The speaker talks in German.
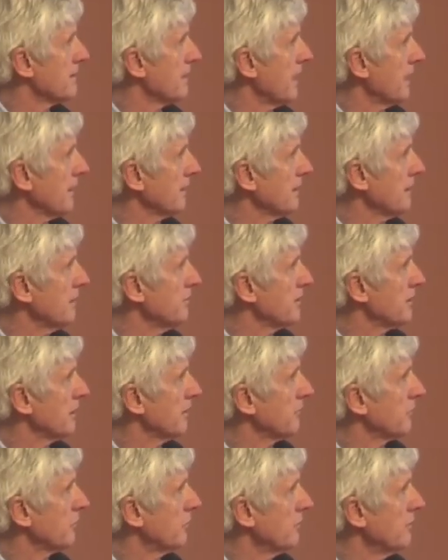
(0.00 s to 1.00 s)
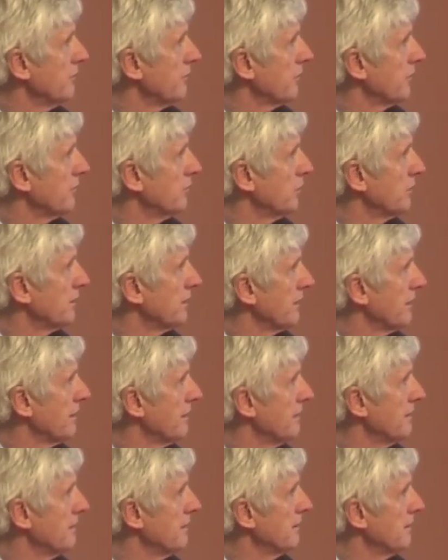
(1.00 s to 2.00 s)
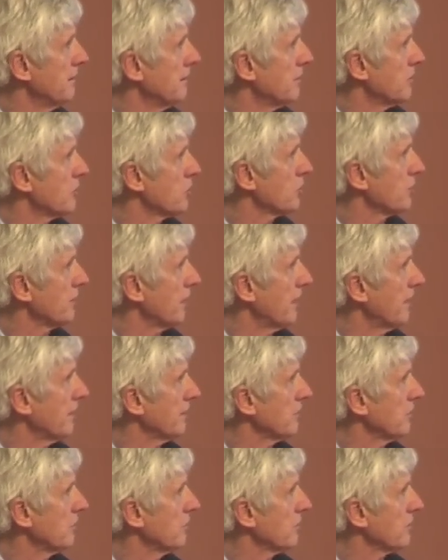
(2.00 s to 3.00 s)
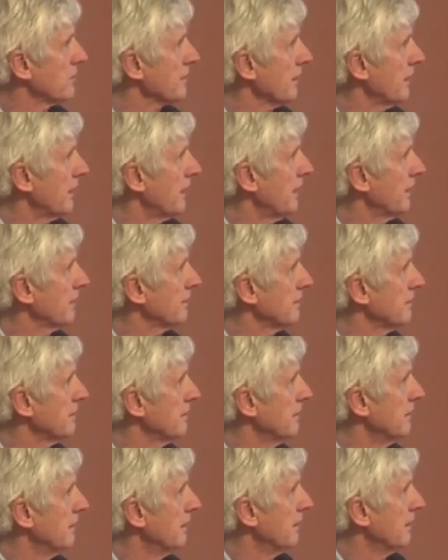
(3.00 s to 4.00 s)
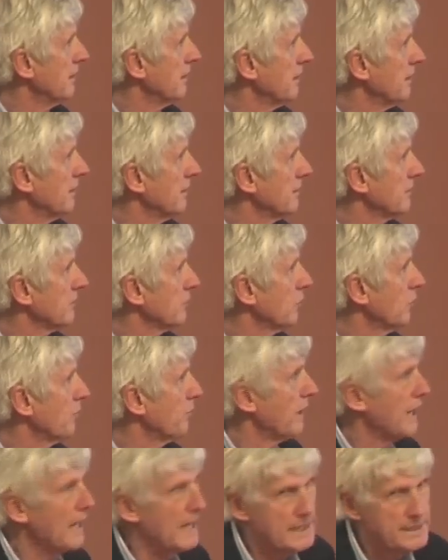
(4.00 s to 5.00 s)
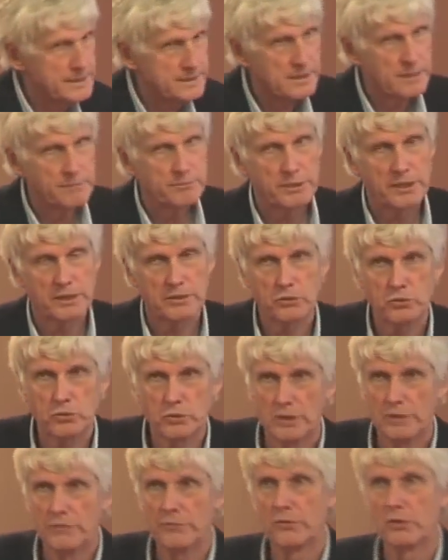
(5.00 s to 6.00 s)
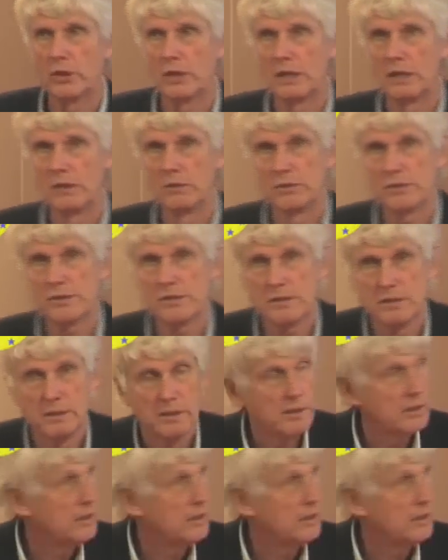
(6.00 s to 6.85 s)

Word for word: die sagen nämlich aufgrund von Modellen Steigerungsraten in Globaltemperaturen voraus,